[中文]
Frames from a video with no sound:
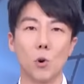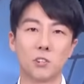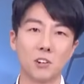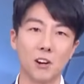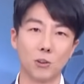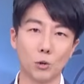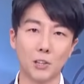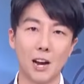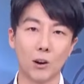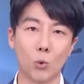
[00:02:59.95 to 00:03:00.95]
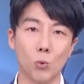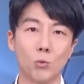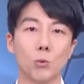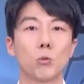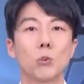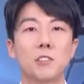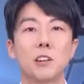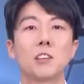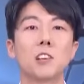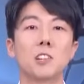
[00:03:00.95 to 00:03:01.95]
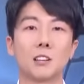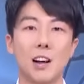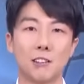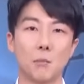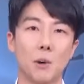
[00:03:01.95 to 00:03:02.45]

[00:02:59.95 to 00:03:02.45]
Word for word: 国青和最大苦主，所以先提醒大